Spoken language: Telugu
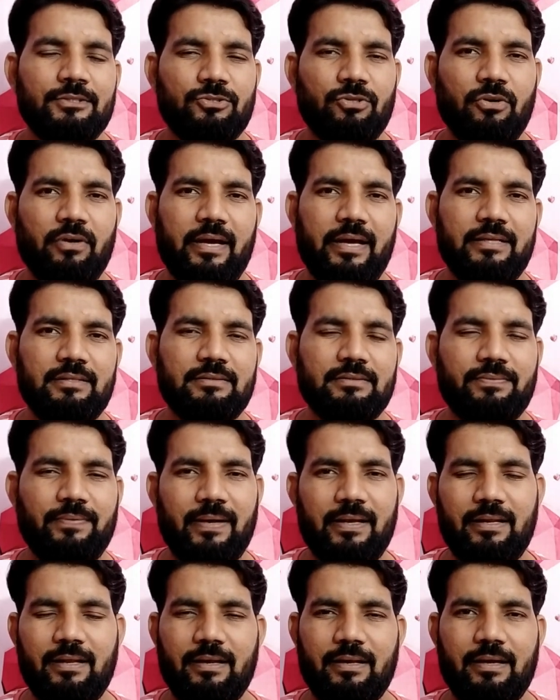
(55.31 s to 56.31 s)
సో గైస్
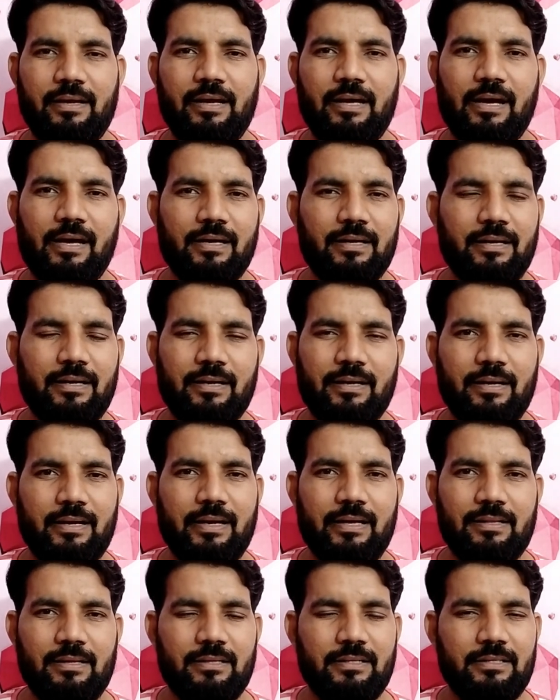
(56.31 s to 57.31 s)
ఫైనల్గా అక్కడక్కడ
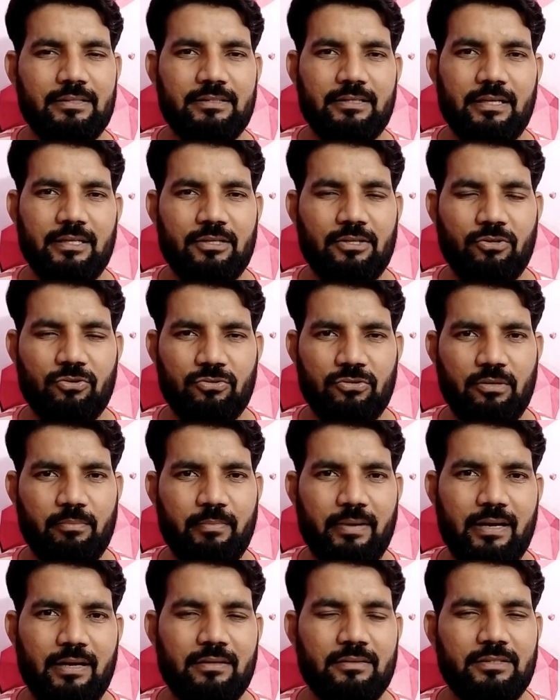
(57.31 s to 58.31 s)
గ్యాదర్ చేసి ఎంతో కొంత
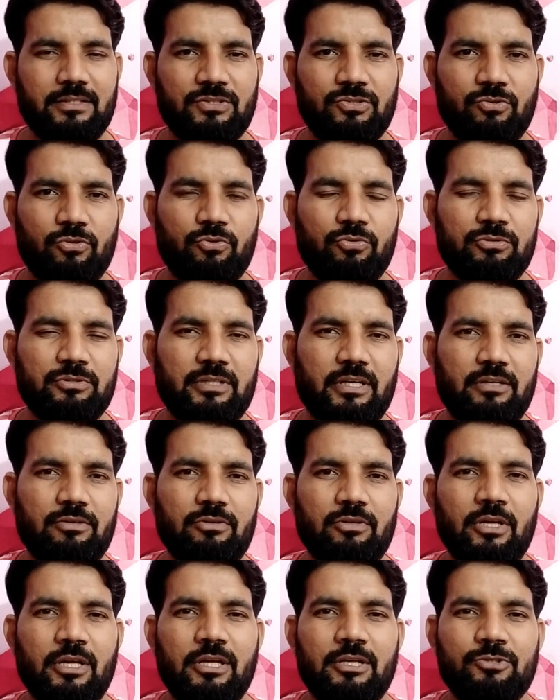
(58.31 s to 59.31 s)
మ్యాటర్ తీసుకొని వచ్చాను